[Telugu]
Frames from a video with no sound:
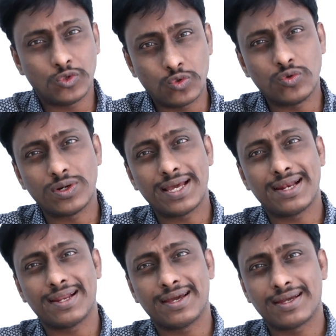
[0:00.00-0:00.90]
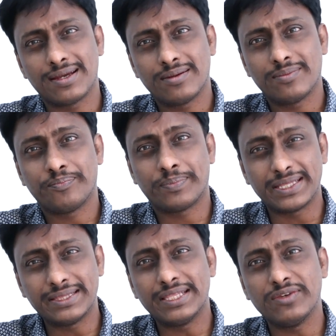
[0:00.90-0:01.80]
గూండాల్లాగా
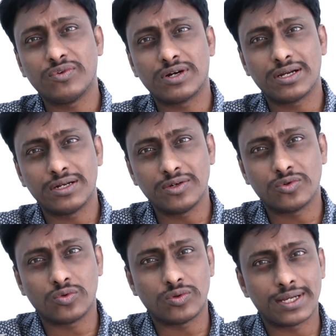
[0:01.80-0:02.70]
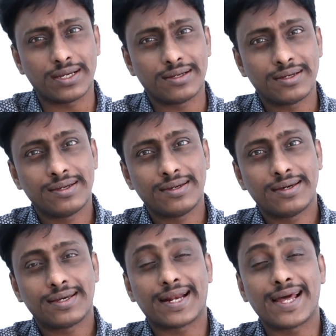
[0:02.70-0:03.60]
ప్రతి ఒక్కళ్ళు కూడా
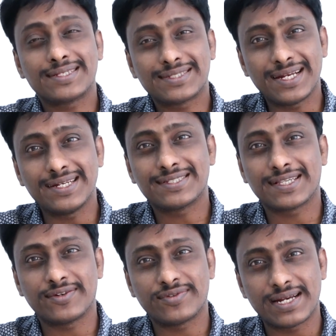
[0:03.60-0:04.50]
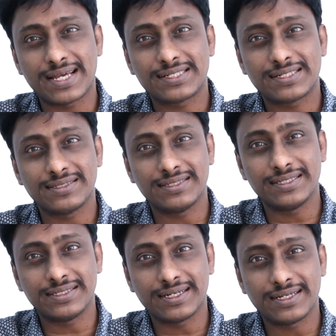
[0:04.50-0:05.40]
రాష్ట్రాన్ని సర్వనాశనం
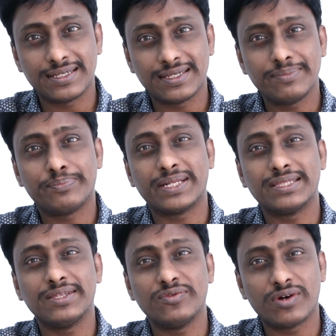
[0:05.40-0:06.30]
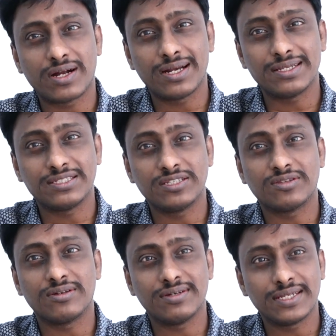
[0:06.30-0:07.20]
చేయటానికి ప్రతి ఒక్కళ్ళ
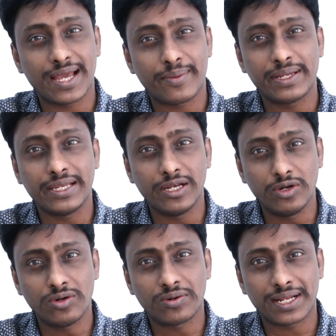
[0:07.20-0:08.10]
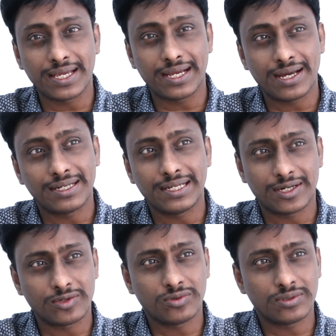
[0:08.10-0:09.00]
చేతిలో యాభై ఇళ్ళు ఉన్నాయి కానీ
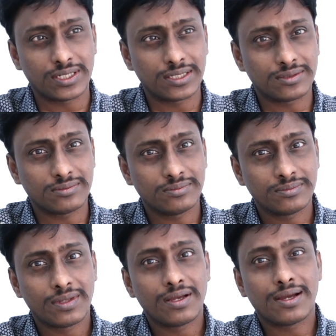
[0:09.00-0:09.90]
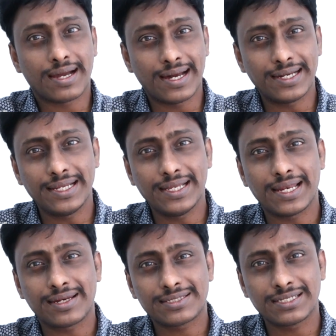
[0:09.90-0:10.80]
అనుకున్నారు కానీ
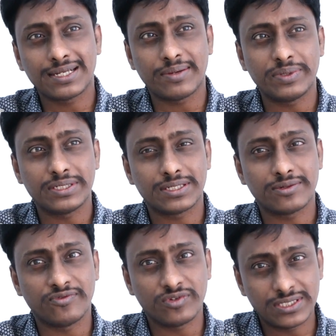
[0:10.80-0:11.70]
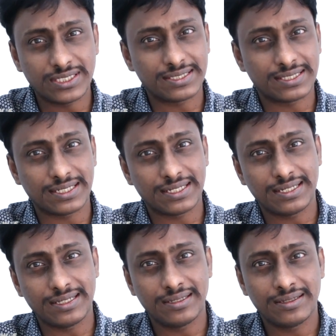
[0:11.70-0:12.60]
ఎలక్షన్ కమిషన్
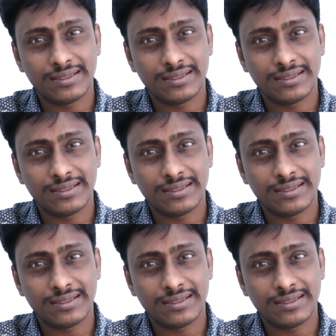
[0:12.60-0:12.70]
వచ్చేసరికి